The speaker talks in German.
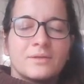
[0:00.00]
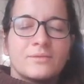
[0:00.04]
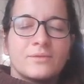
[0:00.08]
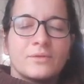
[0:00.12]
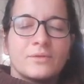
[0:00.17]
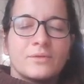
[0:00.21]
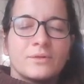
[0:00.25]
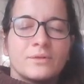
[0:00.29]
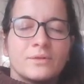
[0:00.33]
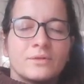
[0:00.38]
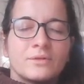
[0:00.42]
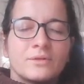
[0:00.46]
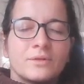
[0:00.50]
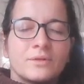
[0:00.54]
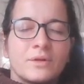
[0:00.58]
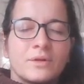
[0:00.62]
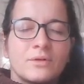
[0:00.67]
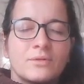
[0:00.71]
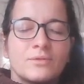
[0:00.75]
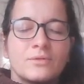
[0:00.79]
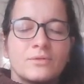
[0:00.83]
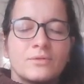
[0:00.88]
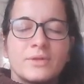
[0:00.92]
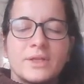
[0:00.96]
von,
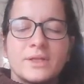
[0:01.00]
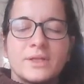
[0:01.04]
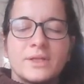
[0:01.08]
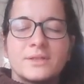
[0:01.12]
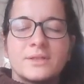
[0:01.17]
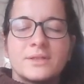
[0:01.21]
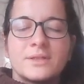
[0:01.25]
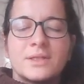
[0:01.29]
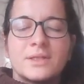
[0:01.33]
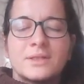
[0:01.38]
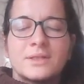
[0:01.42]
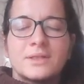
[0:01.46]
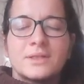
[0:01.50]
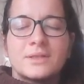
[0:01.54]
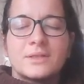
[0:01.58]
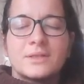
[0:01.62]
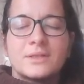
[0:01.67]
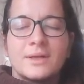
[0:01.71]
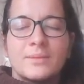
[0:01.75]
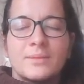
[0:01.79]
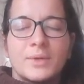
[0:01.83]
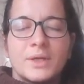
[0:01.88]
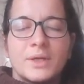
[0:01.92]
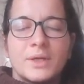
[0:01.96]
oh, jetzt sitze
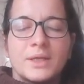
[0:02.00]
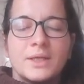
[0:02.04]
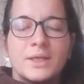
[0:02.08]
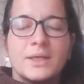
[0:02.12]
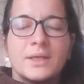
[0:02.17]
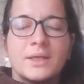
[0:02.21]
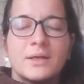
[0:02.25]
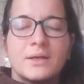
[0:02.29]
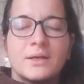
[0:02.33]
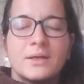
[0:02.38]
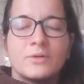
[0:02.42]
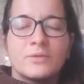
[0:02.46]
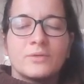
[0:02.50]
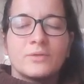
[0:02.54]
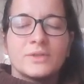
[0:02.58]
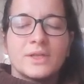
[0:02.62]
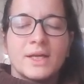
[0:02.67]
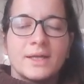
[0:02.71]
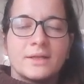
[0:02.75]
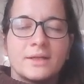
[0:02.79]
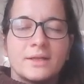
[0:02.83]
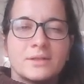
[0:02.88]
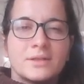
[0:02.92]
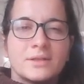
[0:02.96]
ich aber hier und
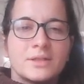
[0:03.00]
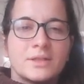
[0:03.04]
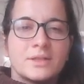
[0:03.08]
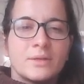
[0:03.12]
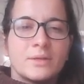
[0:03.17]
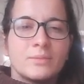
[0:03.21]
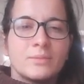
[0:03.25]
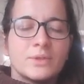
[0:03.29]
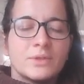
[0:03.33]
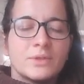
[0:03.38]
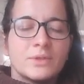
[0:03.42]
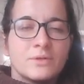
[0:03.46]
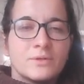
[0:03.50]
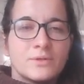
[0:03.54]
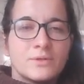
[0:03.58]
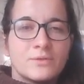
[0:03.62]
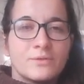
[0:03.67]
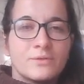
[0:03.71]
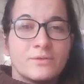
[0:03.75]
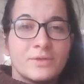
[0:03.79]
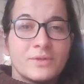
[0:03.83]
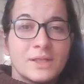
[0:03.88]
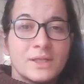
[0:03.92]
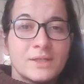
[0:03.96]
eigentlich habe ich noch
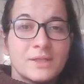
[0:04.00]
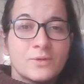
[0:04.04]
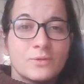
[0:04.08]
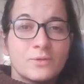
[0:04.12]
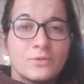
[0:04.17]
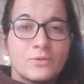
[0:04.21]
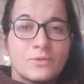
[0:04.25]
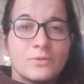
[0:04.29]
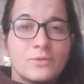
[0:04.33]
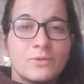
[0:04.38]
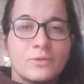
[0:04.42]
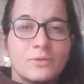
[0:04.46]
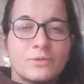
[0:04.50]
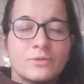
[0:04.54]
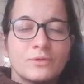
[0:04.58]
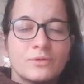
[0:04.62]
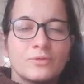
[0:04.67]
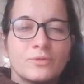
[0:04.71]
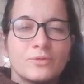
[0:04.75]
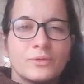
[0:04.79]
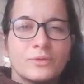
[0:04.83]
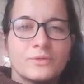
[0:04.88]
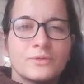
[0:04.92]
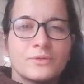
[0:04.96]
so viel zu
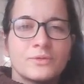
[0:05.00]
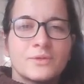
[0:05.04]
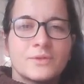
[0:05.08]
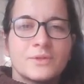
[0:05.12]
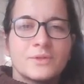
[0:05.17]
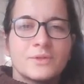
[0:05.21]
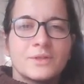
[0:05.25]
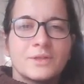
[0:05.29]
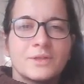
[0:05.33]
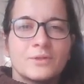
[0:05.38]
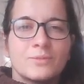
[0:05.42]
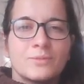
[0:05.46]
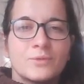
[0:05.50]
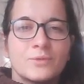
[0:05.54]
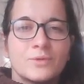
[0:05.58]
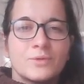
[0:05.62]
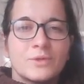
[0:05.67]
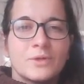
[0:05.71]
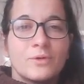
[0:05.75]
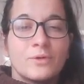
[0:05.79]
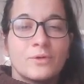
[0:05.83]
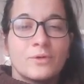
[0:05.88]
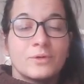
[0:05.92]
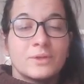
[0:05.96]
tun und ich
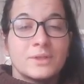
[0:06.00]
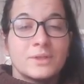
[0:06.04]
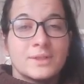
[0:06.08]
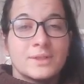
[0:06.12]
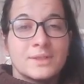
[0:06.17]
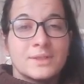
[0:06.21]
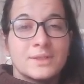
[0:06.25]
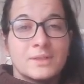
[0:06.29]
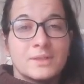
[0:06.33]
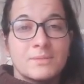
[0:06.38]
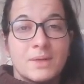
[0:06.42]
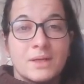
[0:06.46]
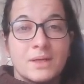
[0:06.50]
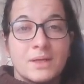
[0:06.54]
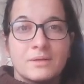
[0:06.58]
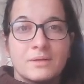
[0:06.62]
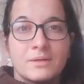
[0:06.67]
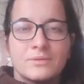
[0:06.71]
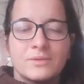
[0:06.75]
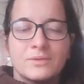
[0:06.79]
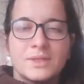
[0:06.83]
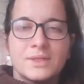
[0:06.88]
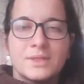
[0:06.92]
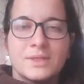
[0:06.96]
müsste auch noch das
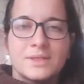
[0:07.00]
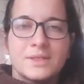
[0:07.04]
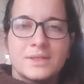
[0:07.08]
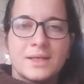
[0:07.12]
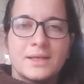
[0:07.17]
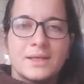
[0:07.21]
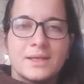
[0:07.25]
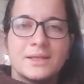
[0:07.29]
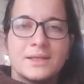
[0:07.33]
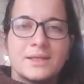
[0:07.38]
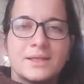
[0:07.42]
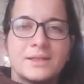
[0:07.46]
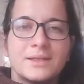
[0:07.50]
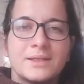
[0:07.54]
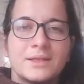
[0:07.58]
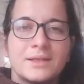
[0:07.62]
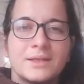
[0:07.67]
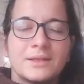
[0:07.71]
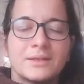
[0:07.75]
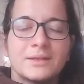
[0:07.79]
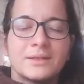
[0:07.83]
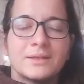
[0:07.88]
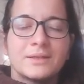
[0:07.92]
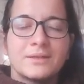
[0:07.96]
machen und das
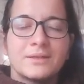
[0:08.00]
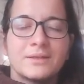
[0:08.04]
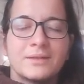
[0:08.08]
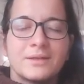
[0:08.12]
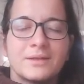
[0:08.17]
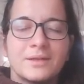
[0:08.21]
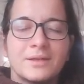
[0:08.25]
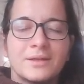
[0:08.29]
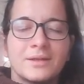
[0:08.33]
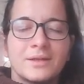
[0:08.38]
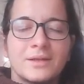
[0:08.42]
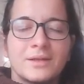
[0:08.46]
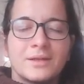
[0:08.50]
erledigen.